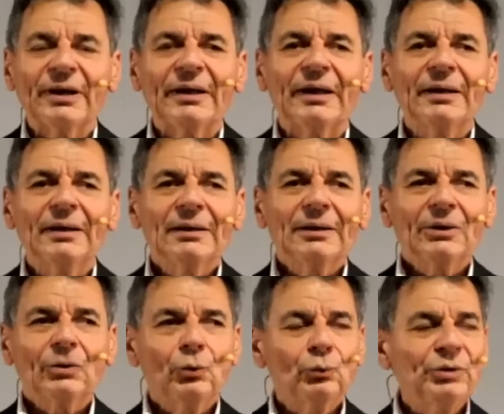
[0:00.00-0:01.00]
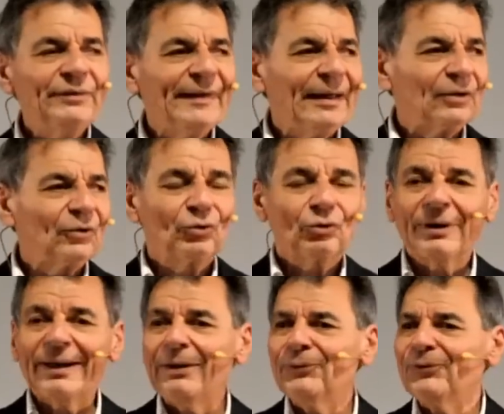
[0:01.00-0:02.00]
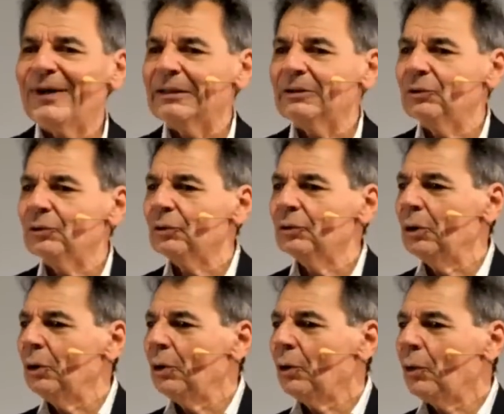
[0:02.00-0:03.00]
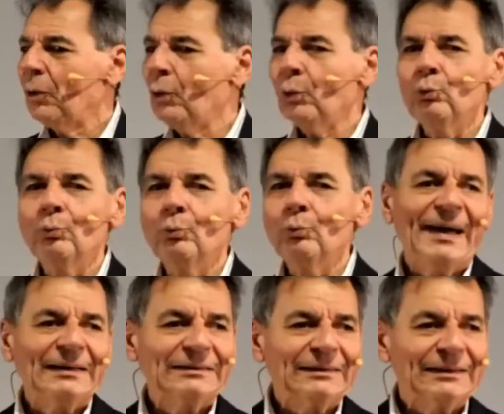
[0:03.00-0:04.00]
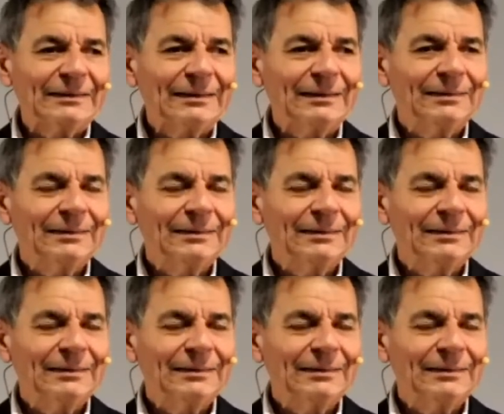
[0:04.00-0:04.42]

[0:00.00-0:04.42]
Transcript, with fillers: che l'universo è fatto con un pattern.